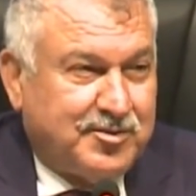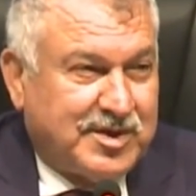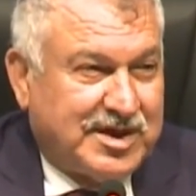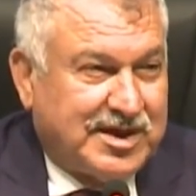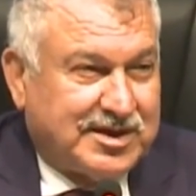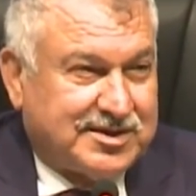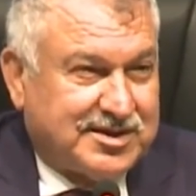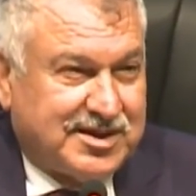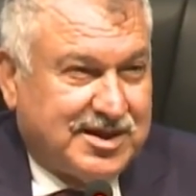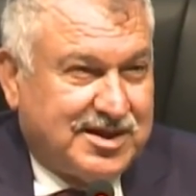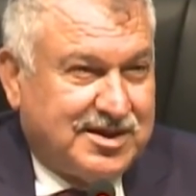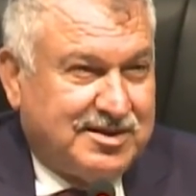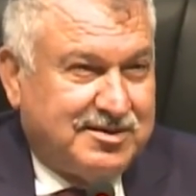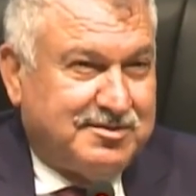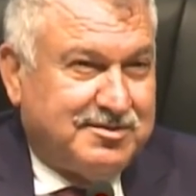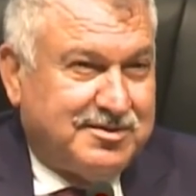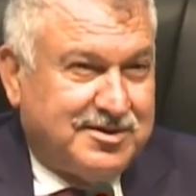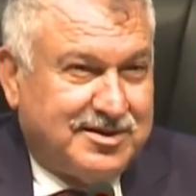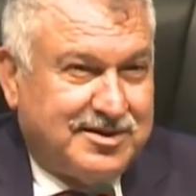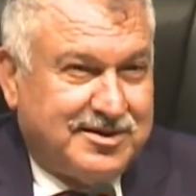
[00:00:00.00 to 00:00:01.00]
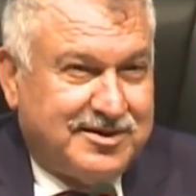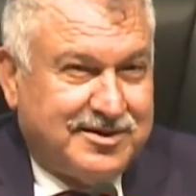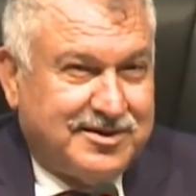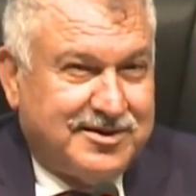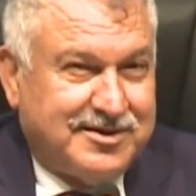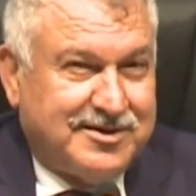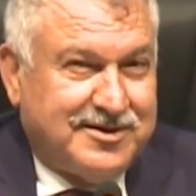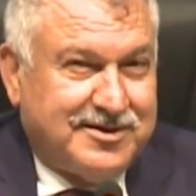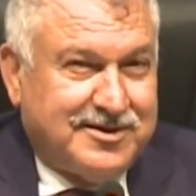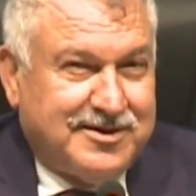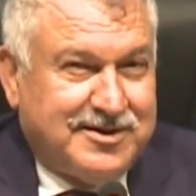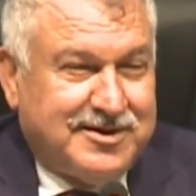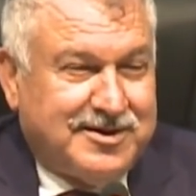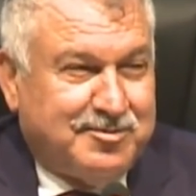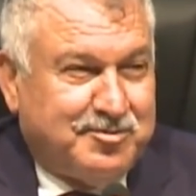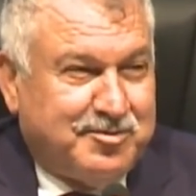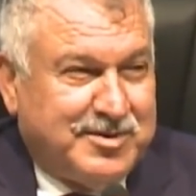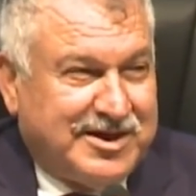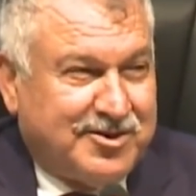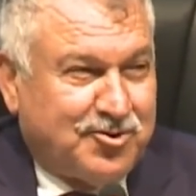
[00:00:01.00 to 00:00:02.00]
Biraz da
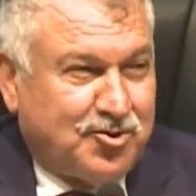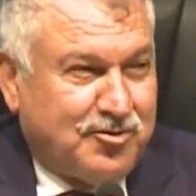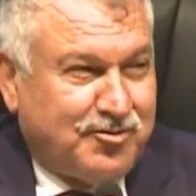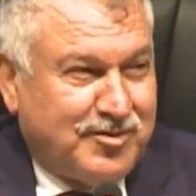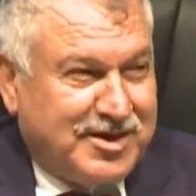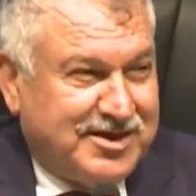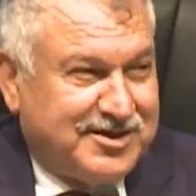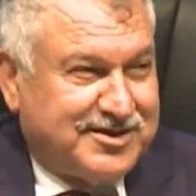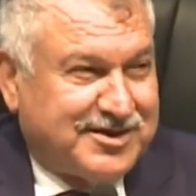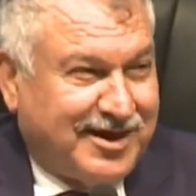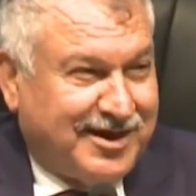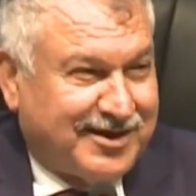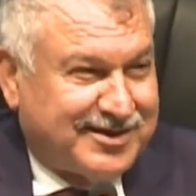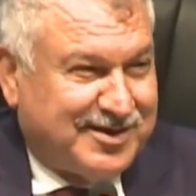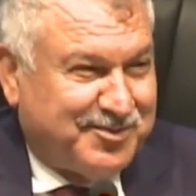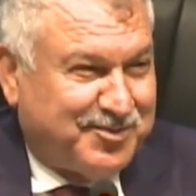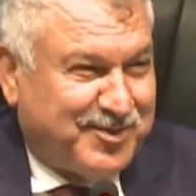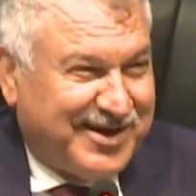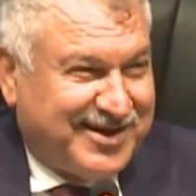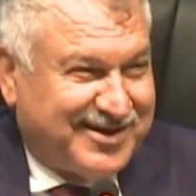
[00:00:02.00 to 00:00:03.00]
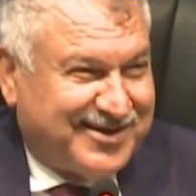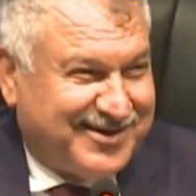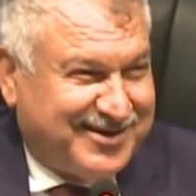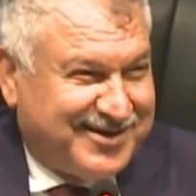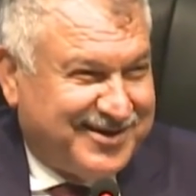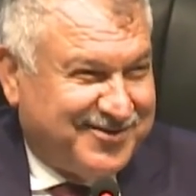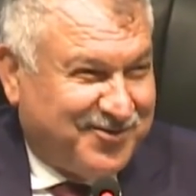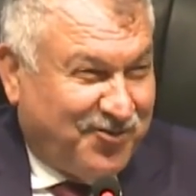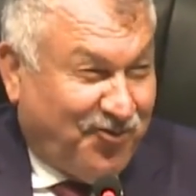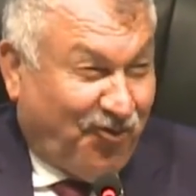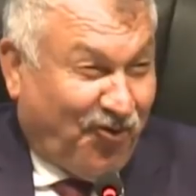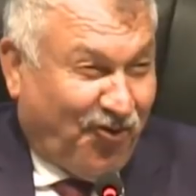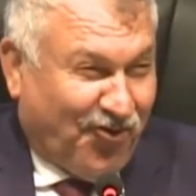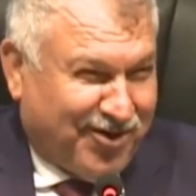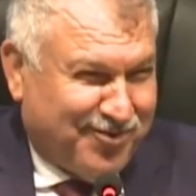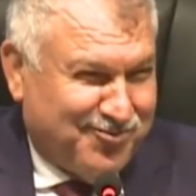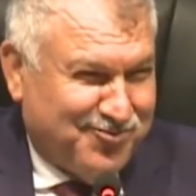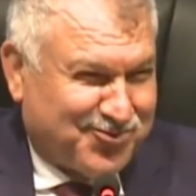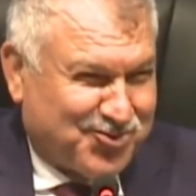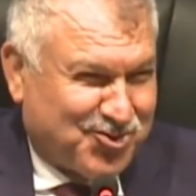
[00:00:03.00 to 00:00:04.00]
ben olmayınca hatipler
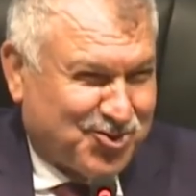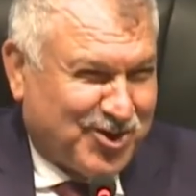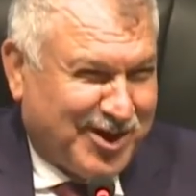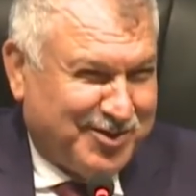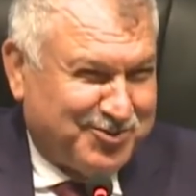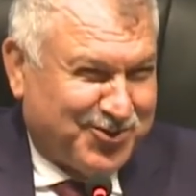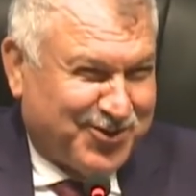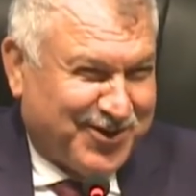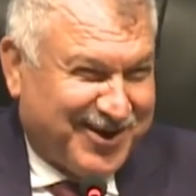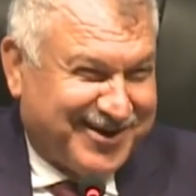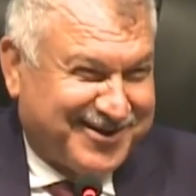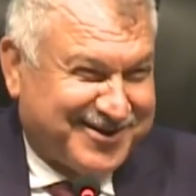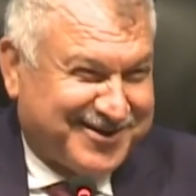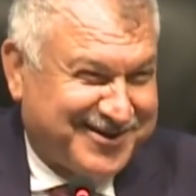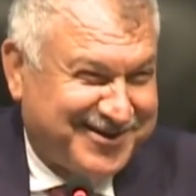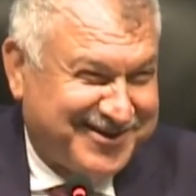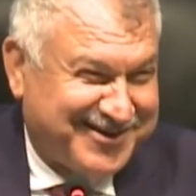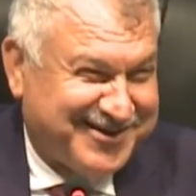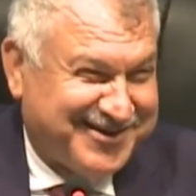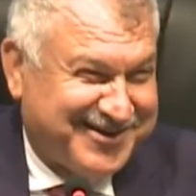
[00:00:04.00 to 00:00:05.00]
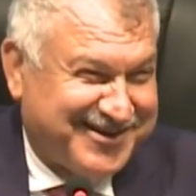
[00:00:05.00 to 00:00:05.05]
form tutamıyorlar.